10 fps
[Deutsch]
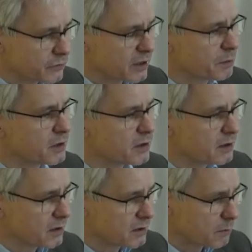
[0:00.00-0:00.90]
davon
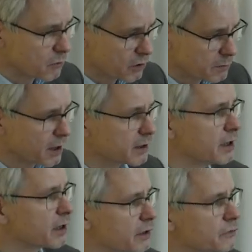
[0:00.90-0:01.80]
abgesehen, es gibt neue
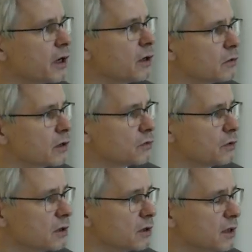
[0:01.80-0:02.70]
Barriereerfahrungen
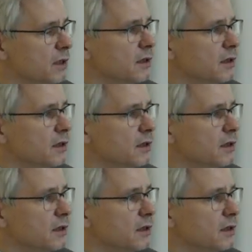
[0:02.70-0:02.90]
natürlich.